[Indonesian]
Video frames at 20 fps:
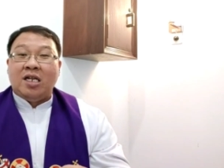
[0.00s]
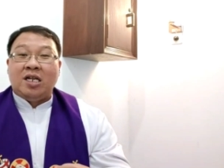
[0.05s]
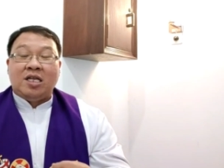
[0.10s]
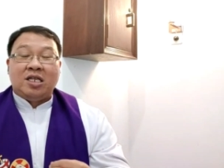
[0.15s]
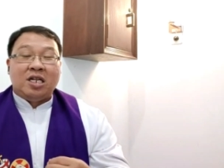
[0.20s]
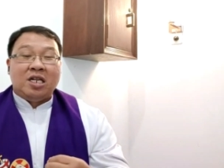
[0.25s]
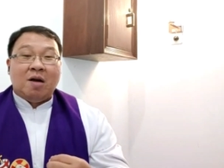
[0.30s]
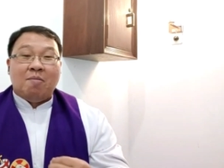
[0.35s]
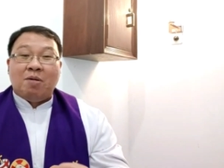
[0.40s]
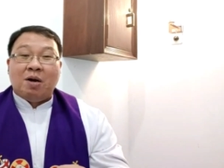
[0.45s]

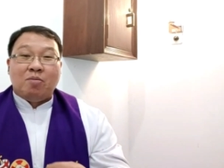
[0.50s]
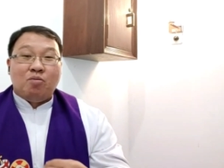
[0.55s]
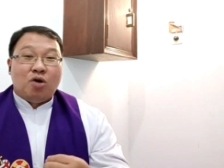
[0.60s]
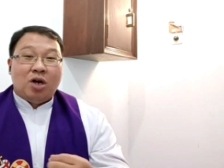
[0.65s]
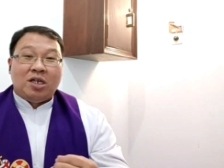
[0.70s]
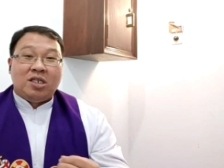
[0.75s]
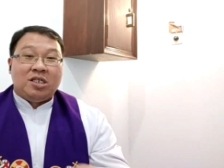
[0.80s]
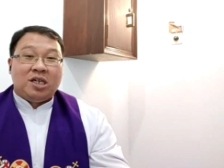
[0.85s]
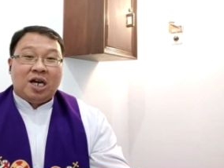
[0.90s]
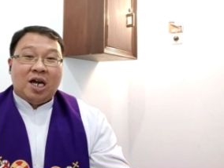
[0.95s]
dia tidak
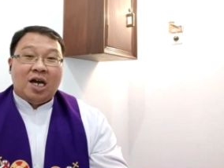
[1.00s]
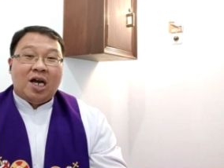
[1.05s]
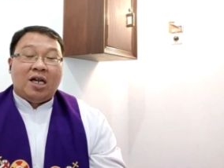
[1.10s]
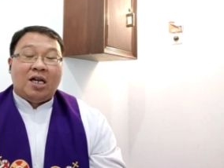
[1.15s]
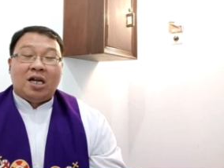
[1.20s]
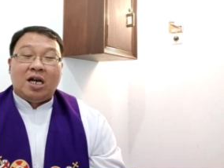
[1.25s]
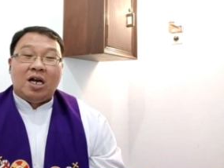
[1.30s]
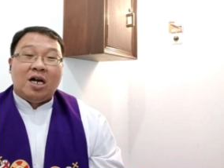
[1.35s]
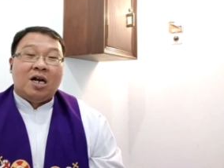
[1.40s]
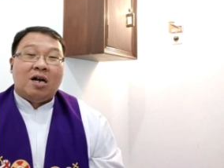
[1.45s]
berbuat
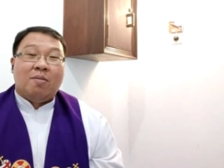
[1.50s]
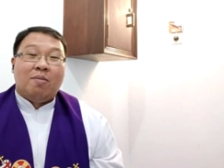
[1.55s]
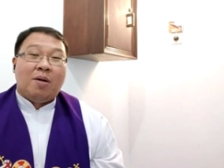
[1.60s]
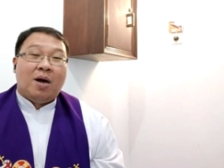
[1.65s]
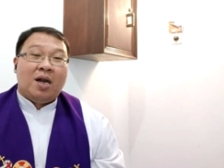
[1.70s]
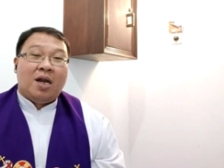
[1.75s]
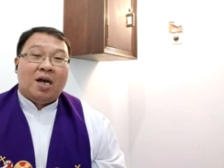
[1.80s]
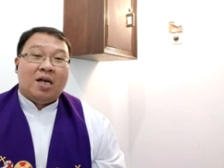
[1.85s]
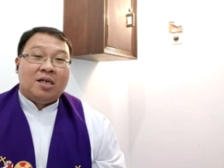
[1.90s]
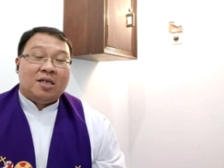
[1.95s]
jahat
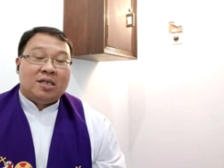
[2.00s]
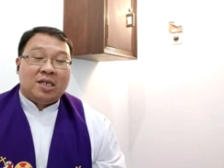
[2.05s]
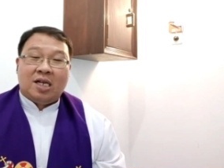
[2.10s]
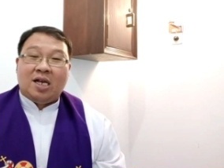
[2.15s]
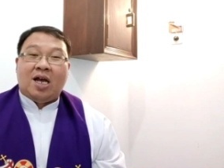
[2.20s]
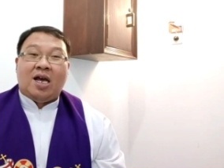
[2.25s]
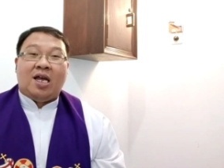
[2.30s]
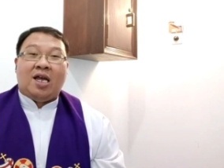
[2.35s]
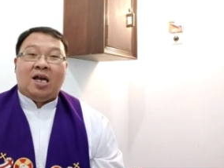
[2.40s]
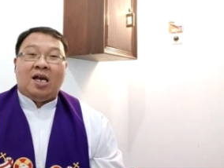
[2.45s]
kepada si
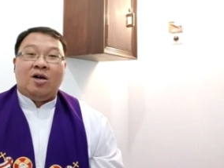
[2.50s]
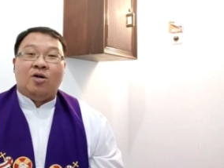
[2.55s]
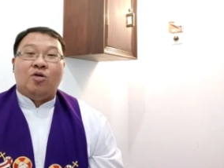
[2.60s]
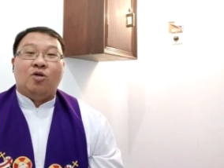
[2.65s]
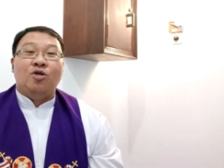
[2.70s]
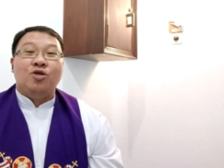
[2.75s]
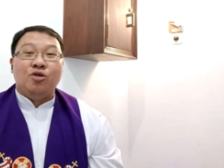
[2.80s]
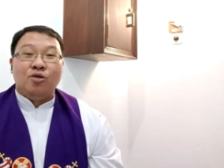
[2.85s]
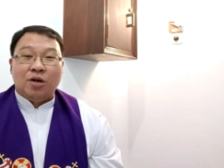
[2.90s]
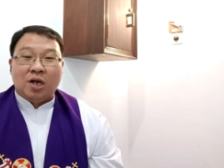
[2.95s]
kaya.
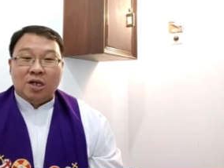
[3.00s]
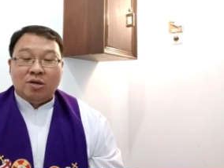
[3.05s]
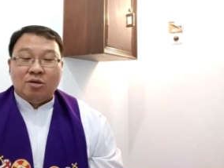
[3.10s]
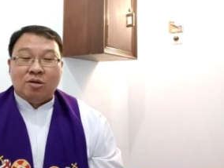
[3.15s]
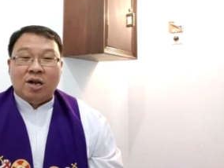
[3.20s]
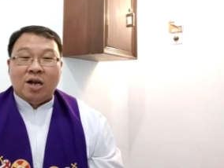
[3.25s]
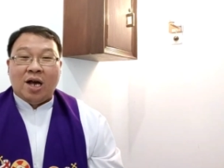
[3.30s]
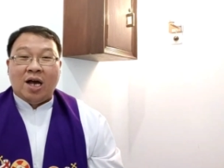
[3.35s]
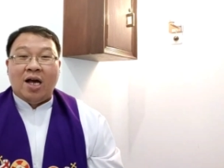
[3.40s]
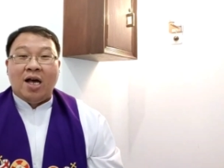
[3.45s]
Untuk
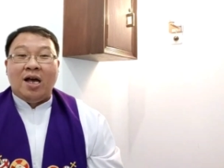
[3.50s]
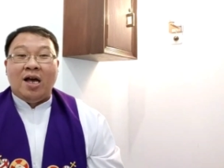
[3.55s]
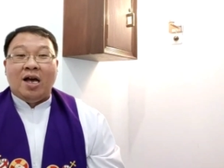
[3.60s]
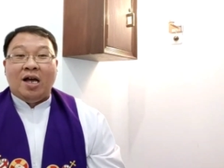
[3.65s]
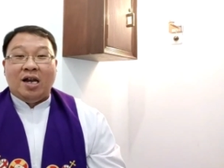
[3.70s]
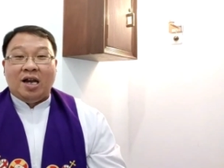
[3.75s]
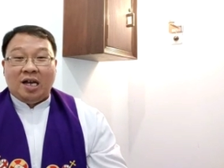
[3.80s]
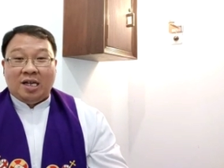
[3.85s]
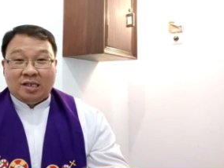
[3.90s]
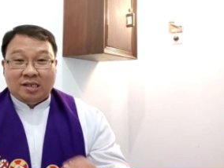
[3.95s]
itulah
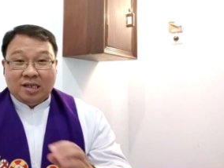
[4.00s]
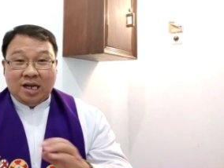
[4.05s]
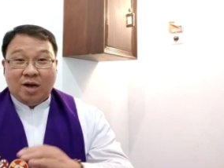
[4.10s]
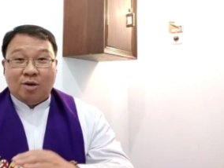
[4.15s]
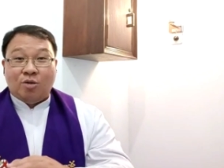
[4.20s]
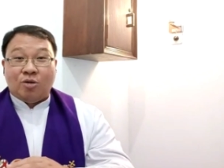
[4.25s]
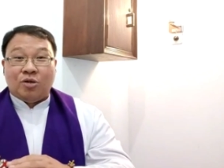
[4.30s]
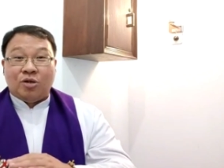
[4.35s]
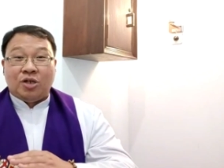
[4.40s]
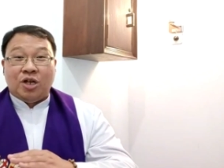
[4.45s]

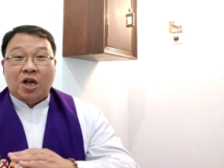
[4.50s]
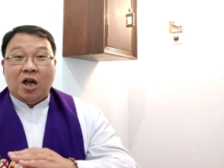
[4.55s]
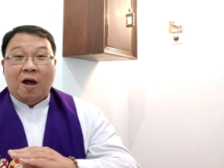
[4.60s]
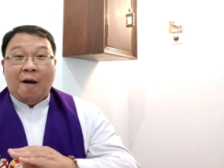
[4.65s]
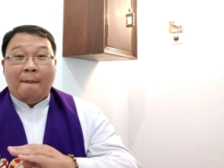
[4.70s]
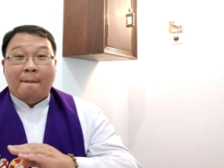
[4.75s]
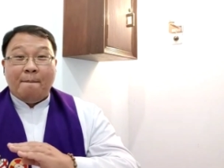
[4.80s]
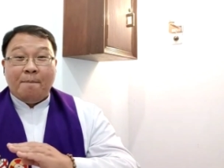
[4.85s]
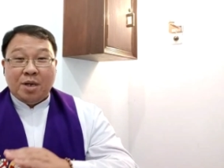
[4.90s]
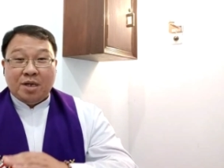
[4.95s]
Lazarus
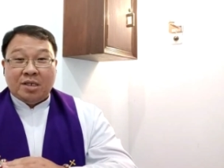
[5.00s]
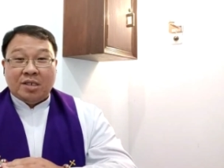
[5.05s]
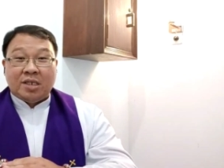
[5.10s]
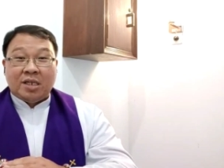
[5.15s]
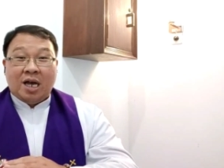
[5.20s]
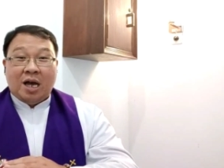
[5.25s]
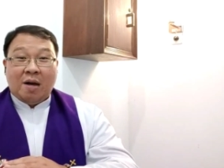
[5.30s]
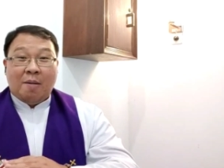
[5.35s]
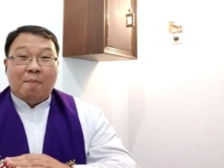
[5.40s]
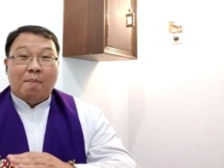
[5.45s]
nah,
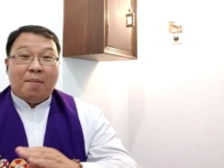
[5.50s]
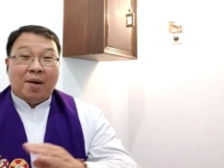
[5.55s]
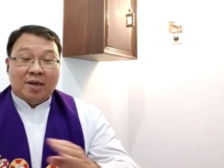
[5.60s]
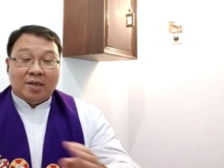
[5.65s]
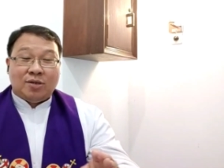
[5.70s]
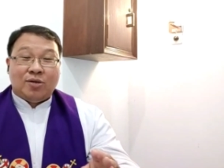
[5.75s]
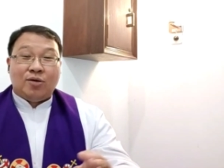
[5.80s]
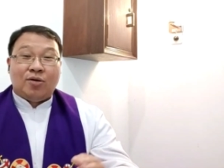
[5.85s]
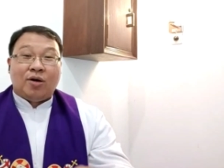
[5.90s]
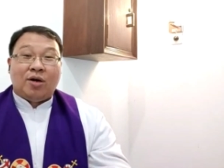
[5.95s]
bisa
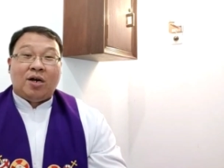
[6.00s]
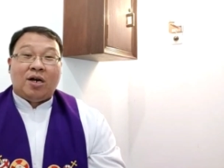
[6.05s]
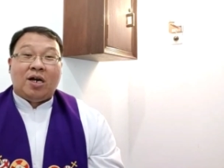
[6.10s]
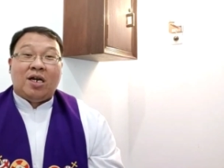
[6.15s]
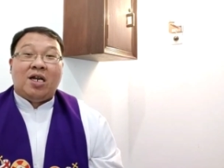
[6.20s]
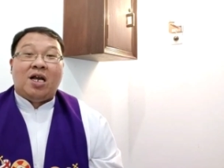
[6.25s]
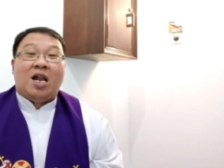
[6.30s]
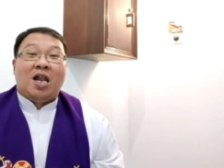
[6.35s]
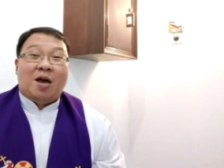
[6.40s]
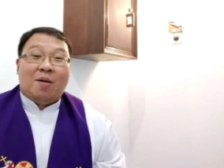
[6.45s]
masuk
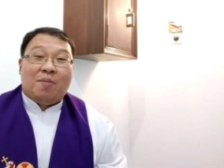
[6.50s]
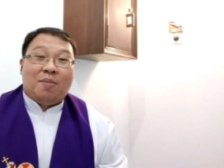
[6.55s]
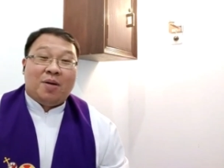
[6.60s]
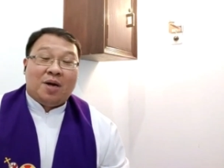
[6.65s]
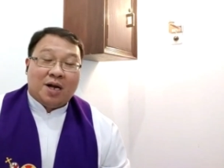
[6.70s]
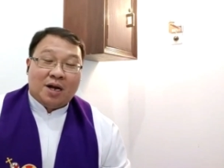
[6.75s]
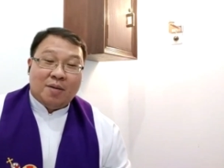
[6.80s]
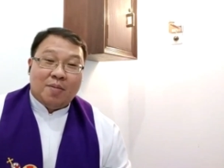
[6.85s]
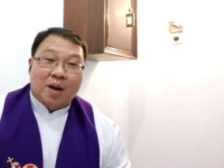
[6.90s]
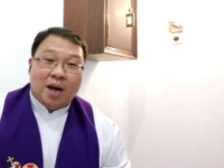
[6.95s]
ke dalam
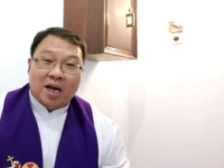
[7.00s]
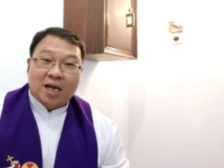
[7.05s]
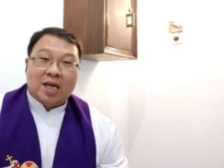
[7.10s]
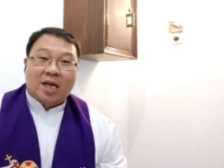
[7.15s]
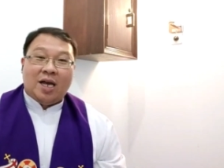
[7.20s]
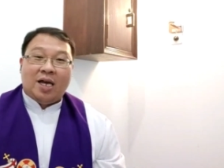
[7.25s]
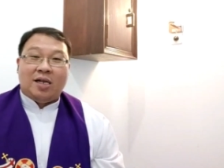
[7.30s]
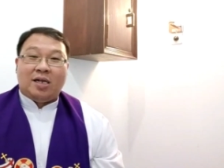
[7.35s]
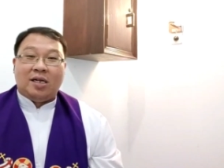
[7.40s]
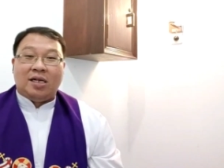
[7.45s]

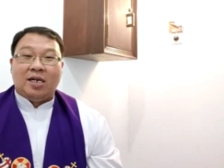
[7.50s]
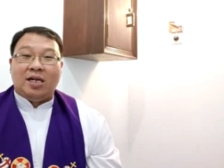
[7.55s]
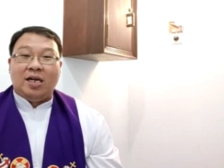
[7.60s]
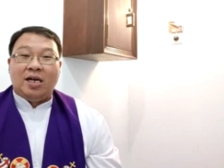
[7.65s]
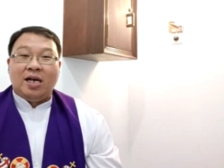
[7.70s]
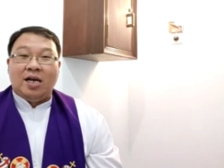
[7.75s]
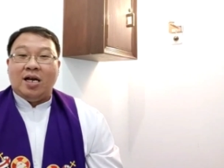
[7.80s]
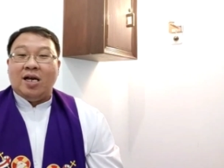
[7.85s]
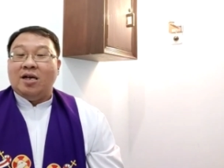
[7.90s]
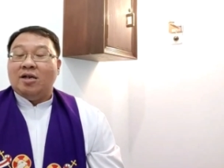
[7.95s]
kebahagiaan.
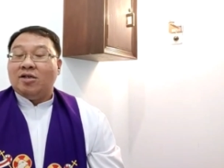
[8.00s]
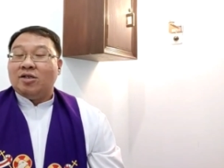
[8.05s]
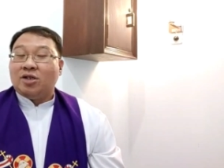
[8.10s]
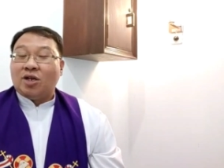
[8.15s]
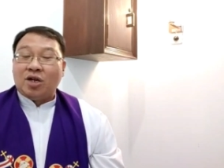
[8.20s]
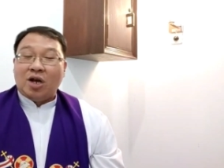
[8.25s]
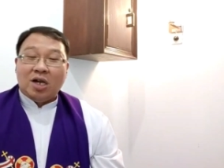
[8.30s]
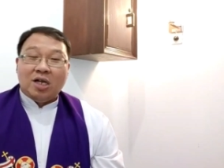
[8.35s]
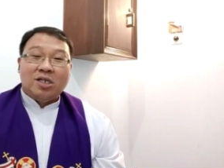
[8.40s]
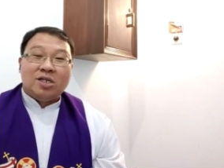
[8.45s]

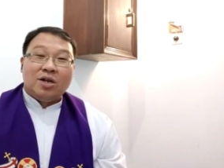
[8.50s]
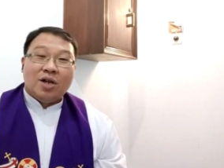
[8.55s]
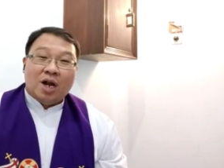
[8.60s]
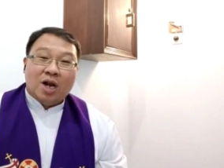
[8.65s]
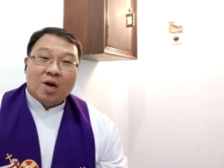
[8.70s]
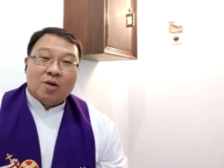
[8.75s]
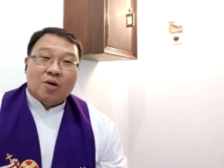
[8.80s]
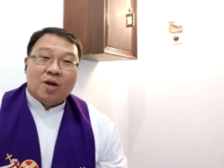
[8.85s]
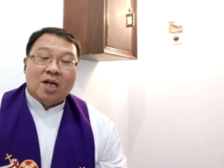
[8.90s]
saudari saudara